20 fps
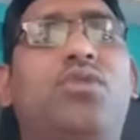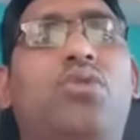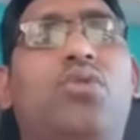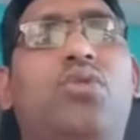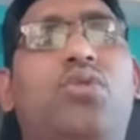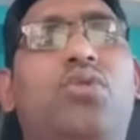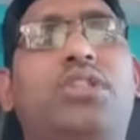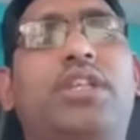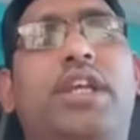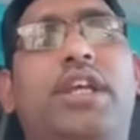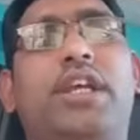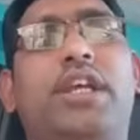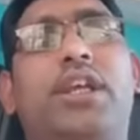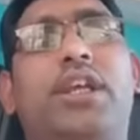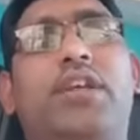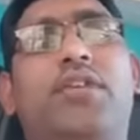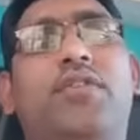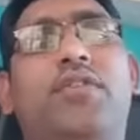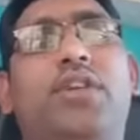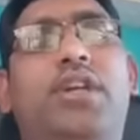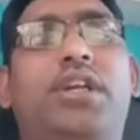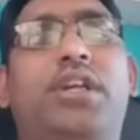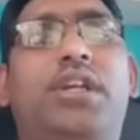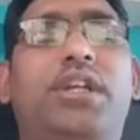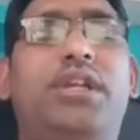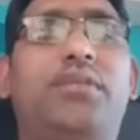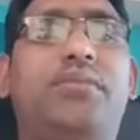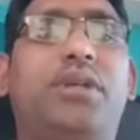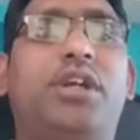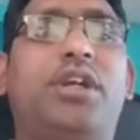कौन सा एक
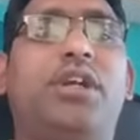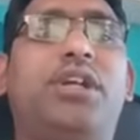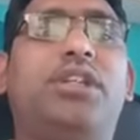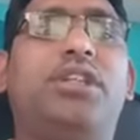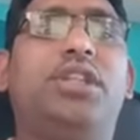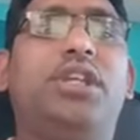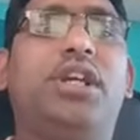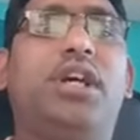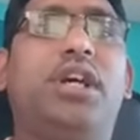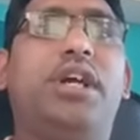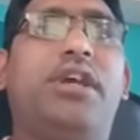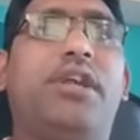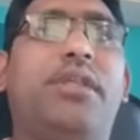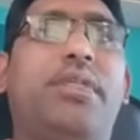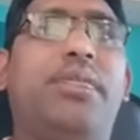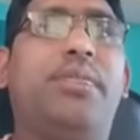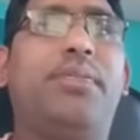नवीकरणीय प्रकृति का है